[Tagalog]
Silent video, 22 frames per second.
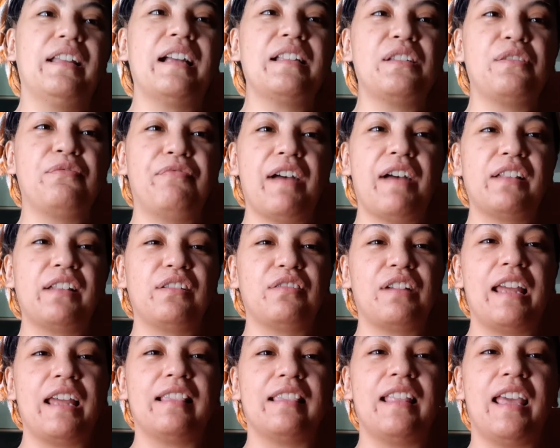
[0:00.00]
That's fat
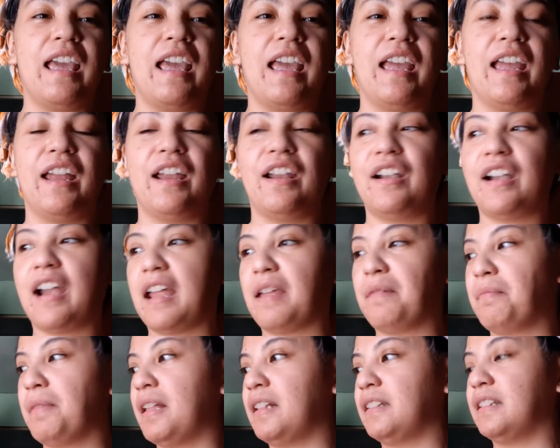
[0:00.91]
right there.
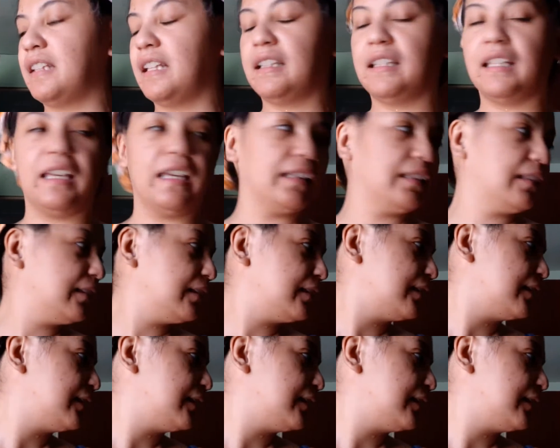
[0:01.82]
I melted it.